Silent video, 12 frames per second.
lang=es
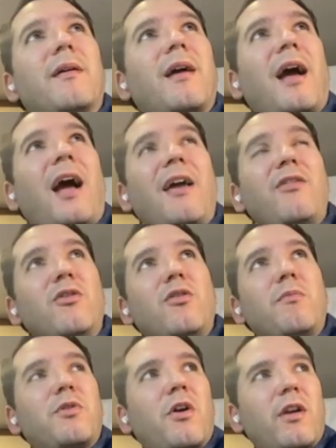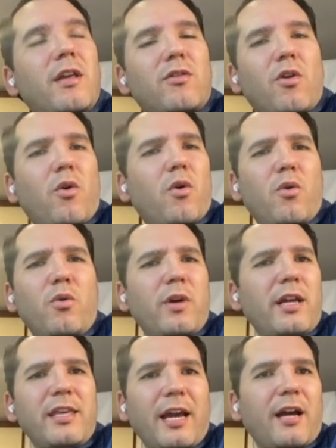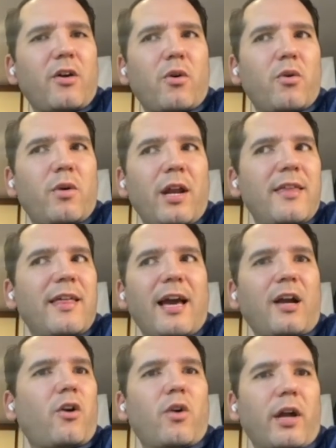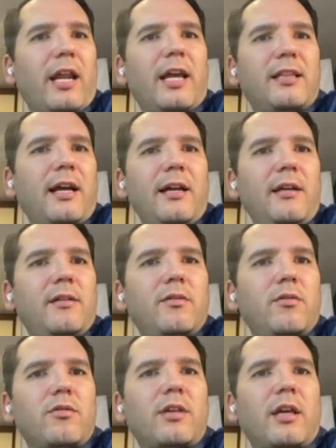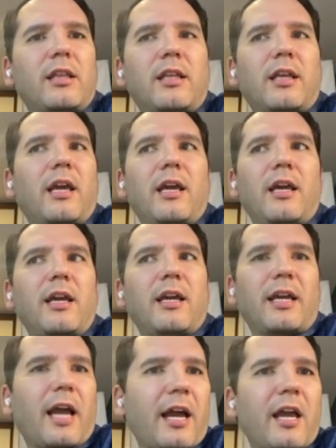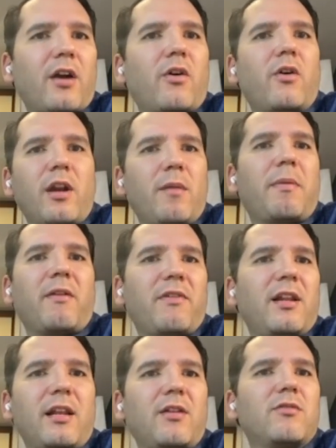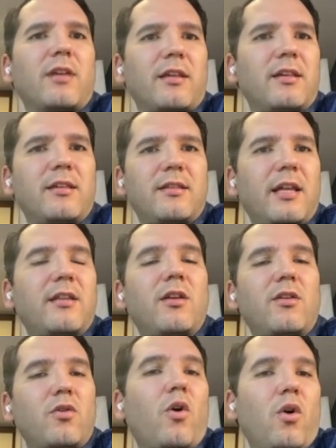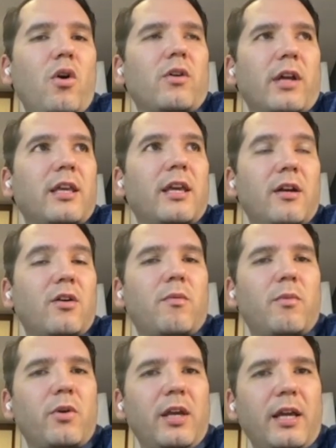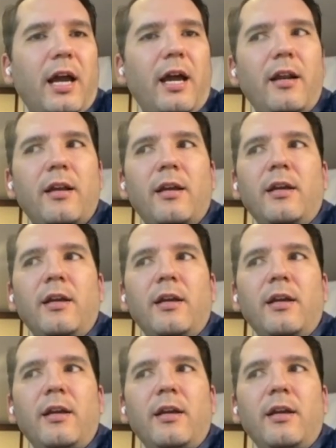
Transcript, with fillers: Hay dos opciones, o una llegan con una idea concreta, o sea, que encaje con el perfil de los asistentes o lo que quieren comunicar.